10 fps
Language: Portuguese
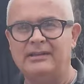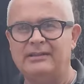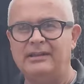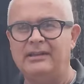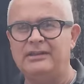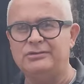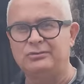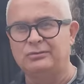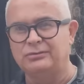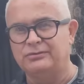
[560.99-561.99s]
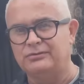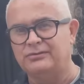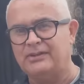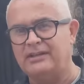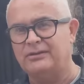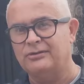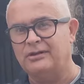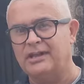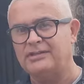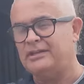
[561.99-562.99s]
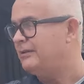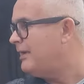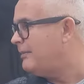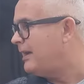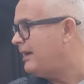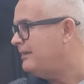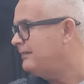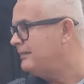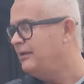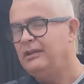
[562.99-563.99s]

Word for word: de Estudos do Sertão Nordestino, Abras,